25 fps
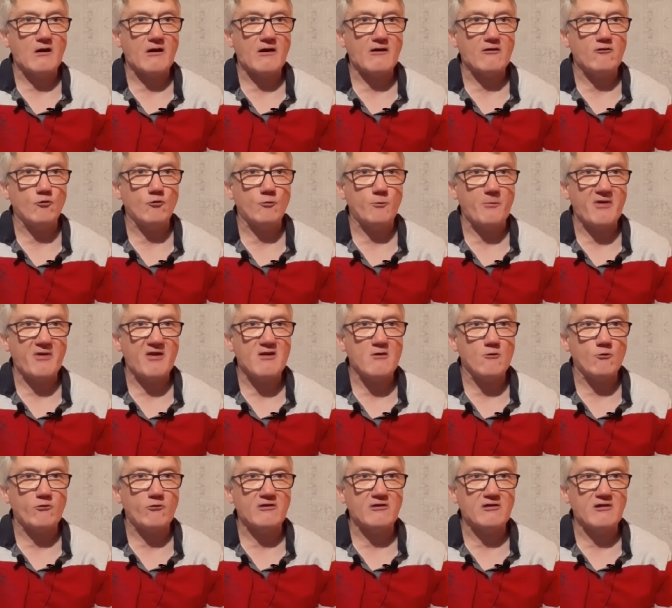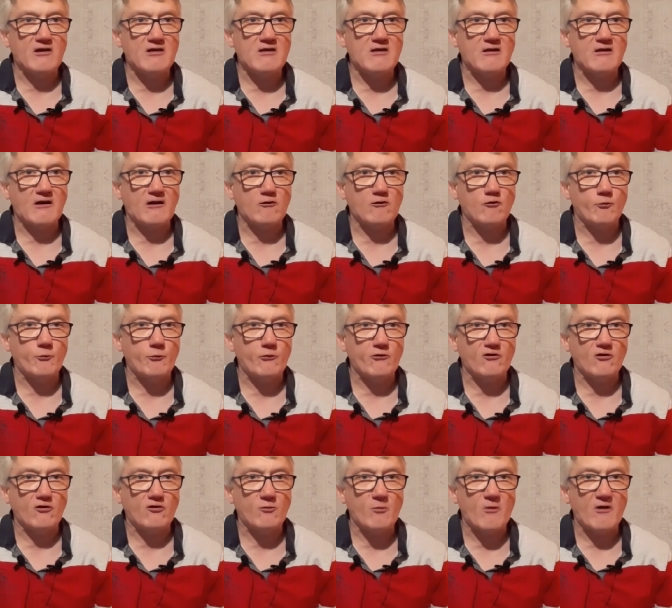radio Pays Occitanie, radio
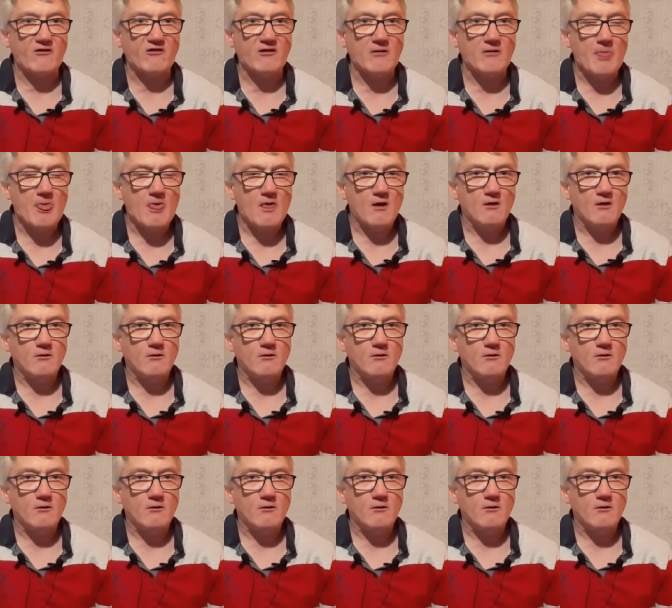Puissance Max.